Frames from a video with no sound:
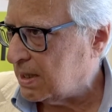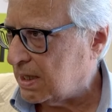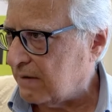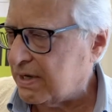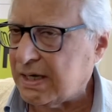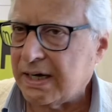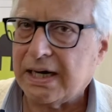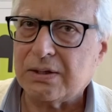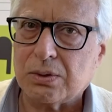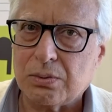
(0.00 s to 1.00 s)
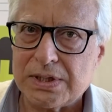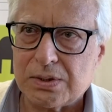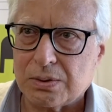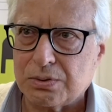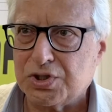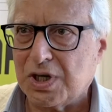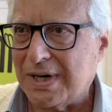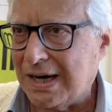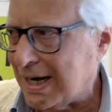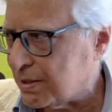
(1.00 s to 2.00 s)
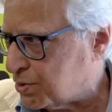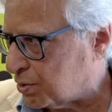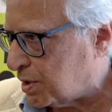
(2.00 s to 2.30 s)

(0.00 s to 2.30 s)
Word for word: Aver creato questo gemellaggio,